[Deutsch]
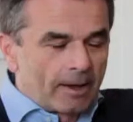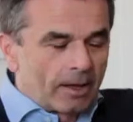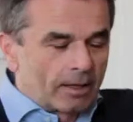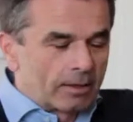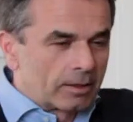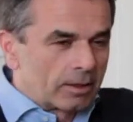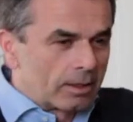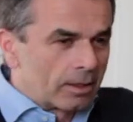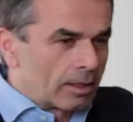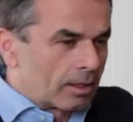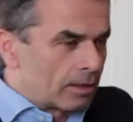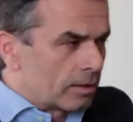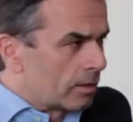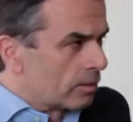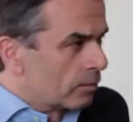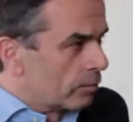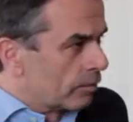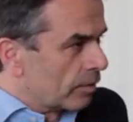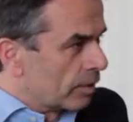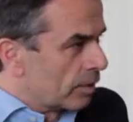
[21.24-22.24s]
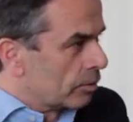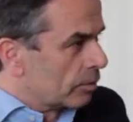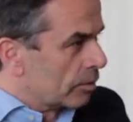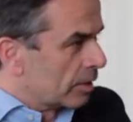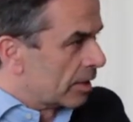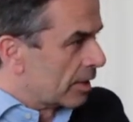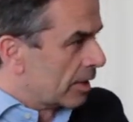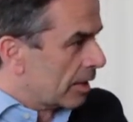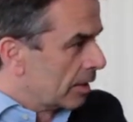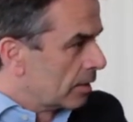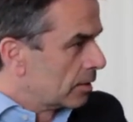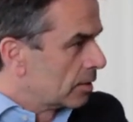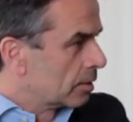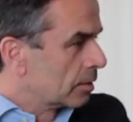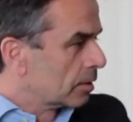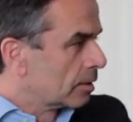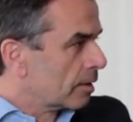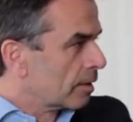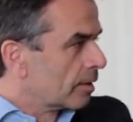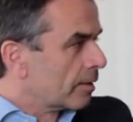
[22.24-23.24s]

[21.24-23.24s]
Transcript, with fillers: an einer Architekturfakultät gilt.